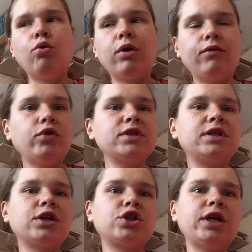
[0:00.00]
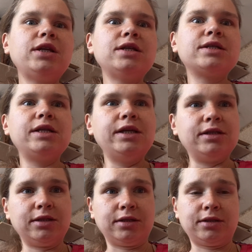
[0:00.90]
У кого раздражение
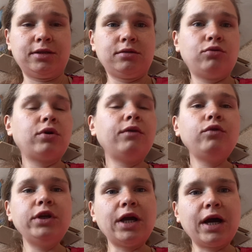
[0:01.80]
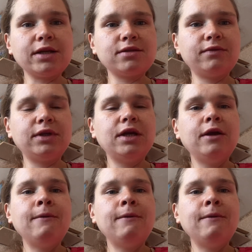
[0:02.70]
слизь, у кого язвы.